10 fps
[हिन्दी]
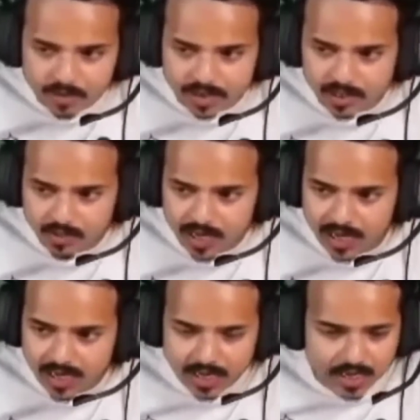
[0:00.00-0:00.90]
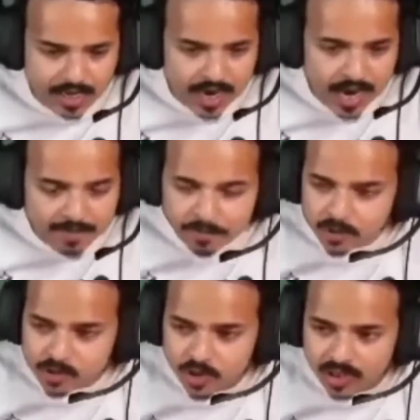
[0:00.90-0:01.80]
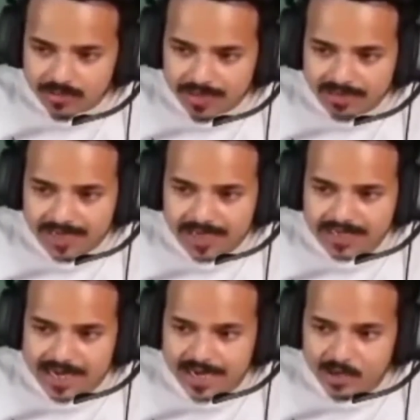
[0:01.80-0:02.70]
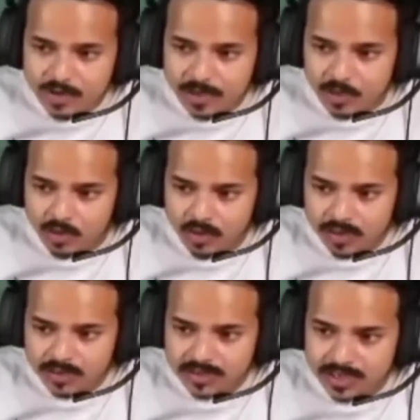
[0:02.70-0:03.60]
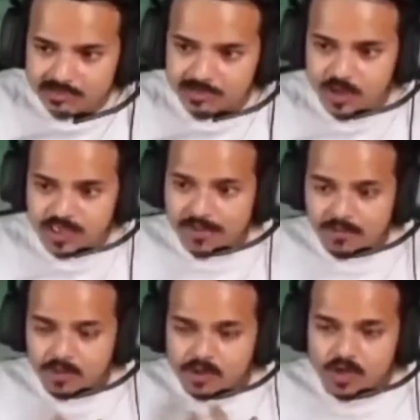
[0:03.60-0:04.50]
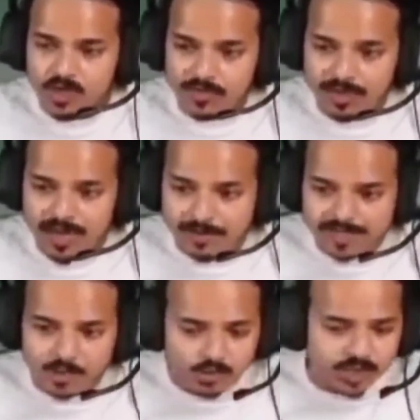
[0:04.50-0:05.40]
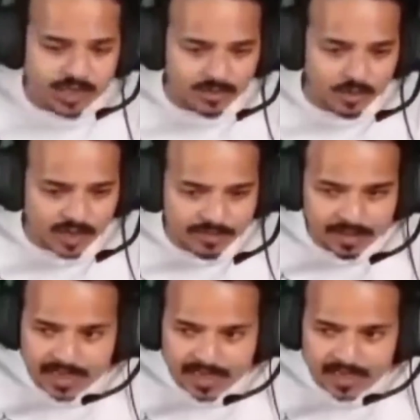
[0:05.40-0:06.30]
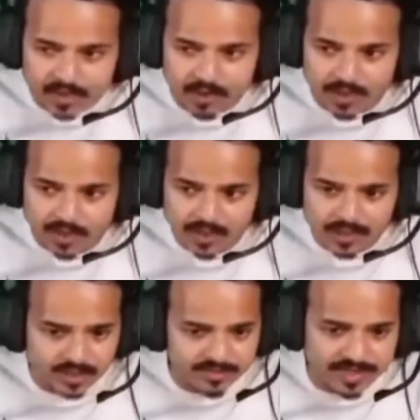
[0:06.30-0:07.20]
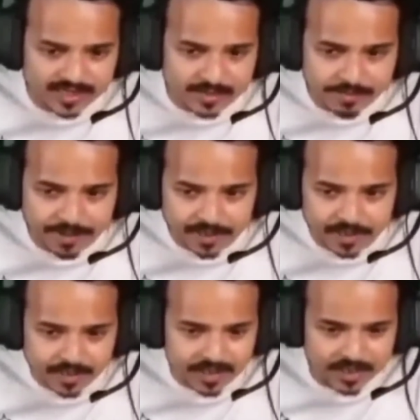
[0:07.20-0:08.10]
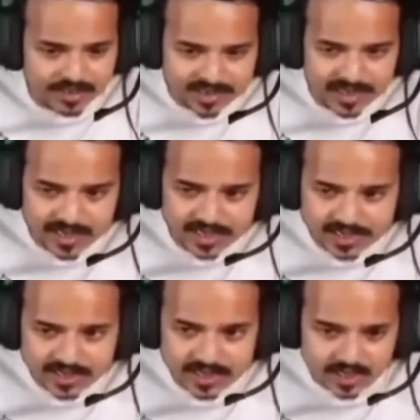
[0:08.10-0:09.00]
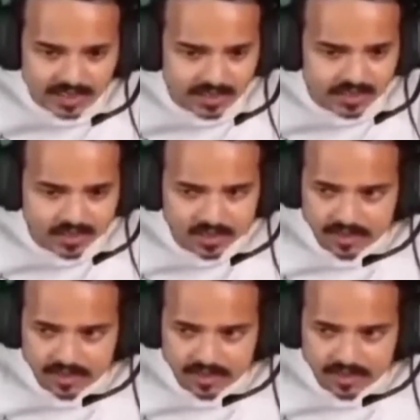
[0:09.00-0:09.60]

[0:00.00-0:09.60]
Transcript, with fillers: ही प्रमोट कर रहे हो ना आपको स्लॉट नहीं मिला जाके स्काई को भरो जस्ट बिकॉज हाँ, आपको स्लॉट नहीं मिला किसी दूसरे टीम को डीलिंग नहीं करोगे इट्स वेरी सिंपल इट्स देयर डिसीजन